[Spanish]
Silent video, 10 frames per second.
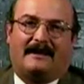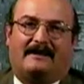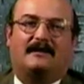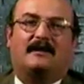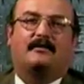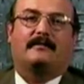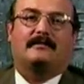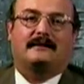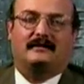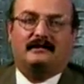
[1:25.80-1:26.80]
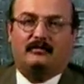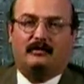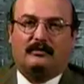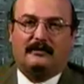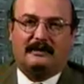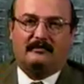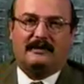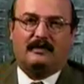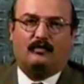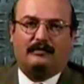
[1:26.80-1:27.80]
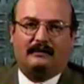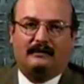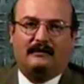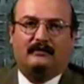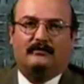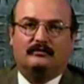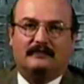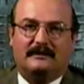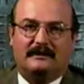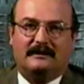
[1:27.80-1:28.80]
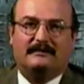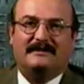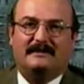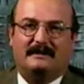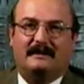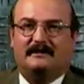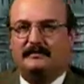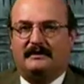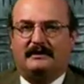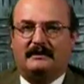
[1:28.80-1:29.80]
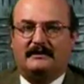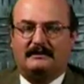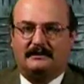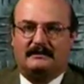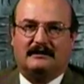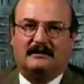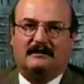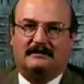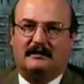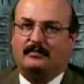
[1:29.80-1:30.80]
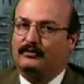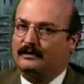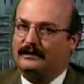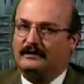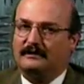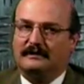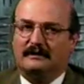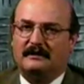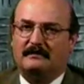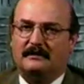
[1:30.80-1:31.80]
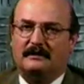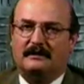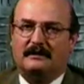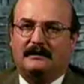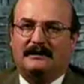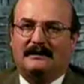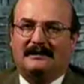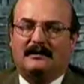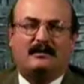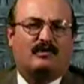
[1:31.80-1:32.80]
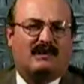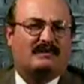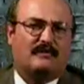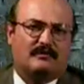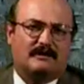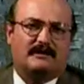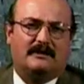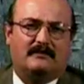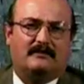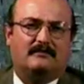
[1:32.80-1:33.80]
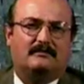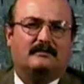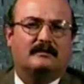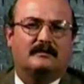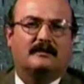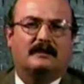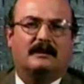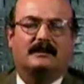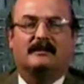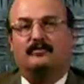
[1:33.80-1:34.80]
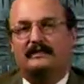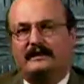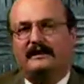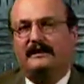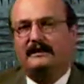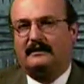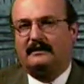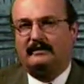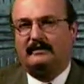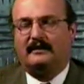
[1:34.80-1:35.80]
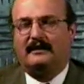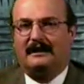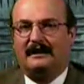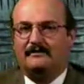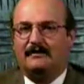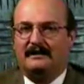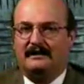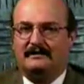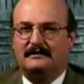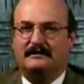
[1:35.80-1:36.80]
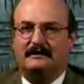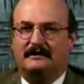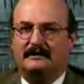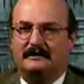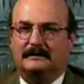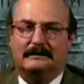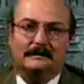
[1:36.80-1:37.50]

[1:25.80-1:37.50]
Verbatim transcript: Quisiera aprovechar esta oportunidad para compartir con ustedes mis ideas y expectativas acerca de esta importante iniciativa. ¿Por qué estamos haciendo esto? La respuesta gira alrededor de la experiencia del cliente.